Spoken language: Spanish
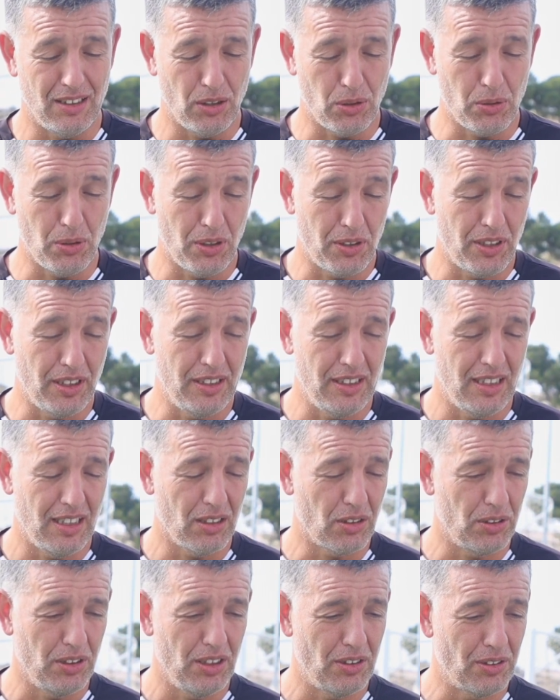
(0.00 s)
los jugadores del
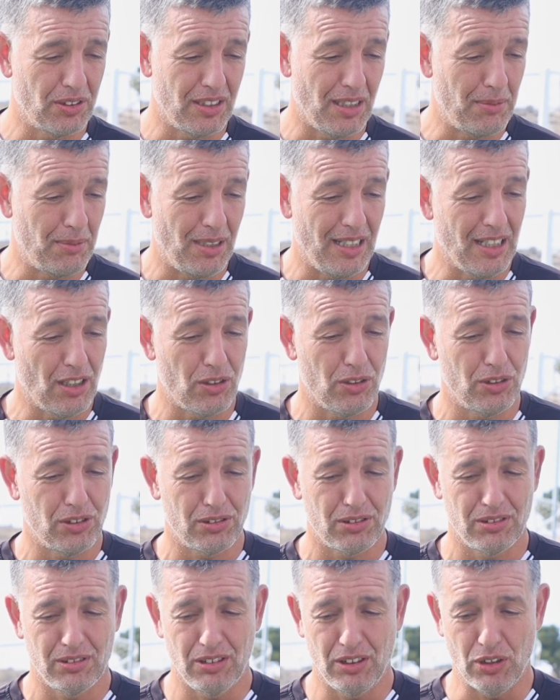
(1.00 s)
Alcoyano están
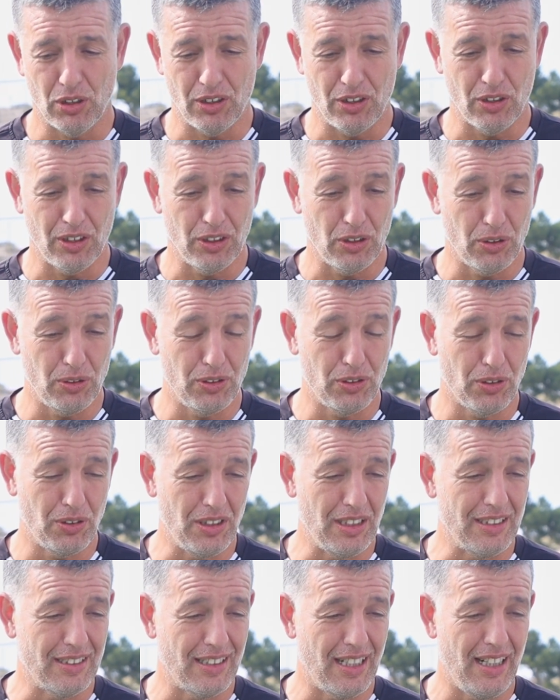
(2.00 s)
lejos, yo creo que todo eso
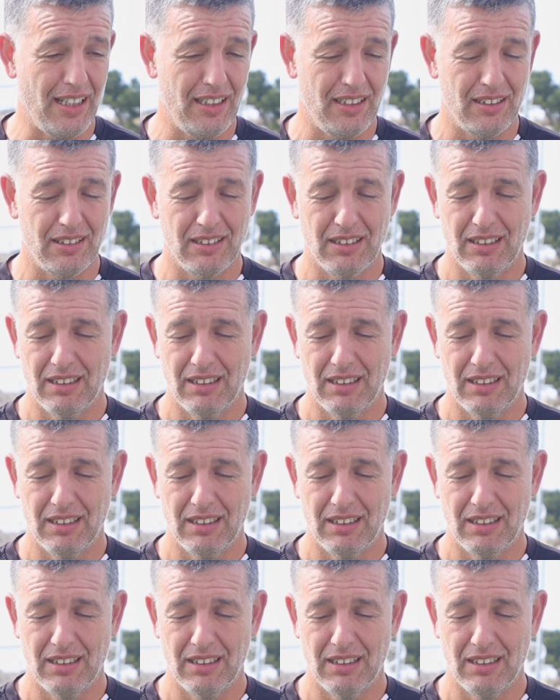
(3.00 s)
distrae,